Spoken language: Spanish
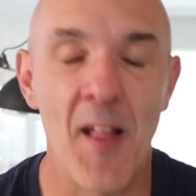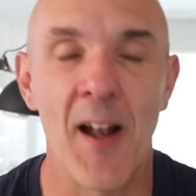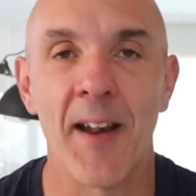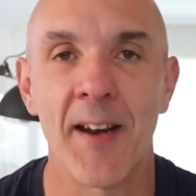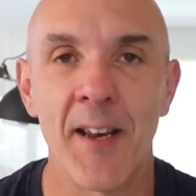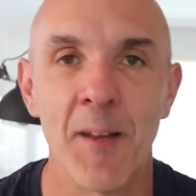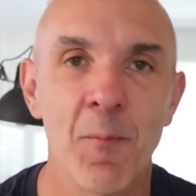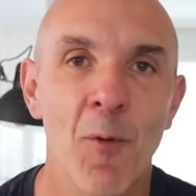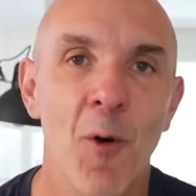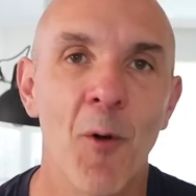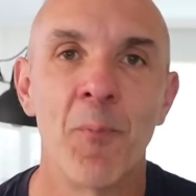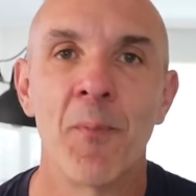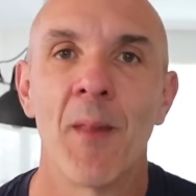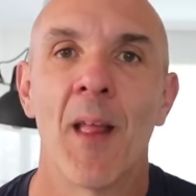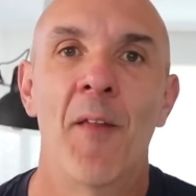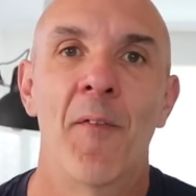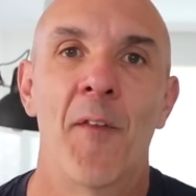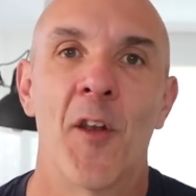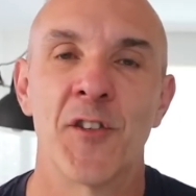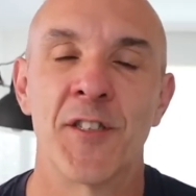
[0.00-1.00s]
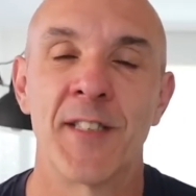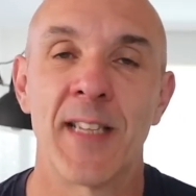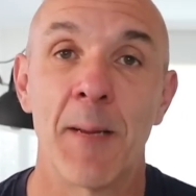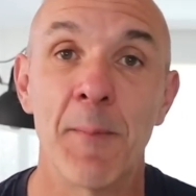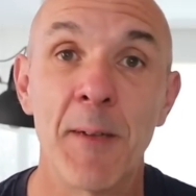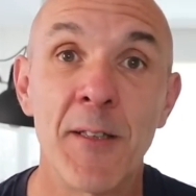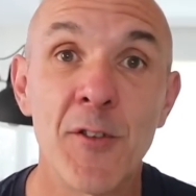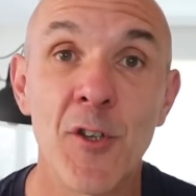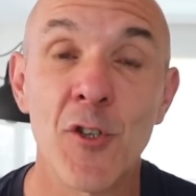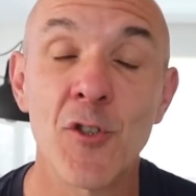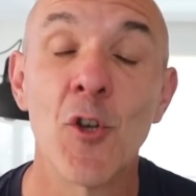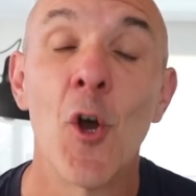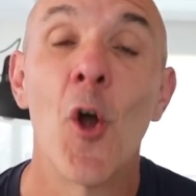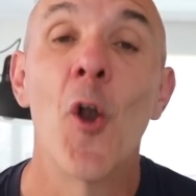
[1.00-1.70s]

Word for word: el ritmo de los entrenamientos,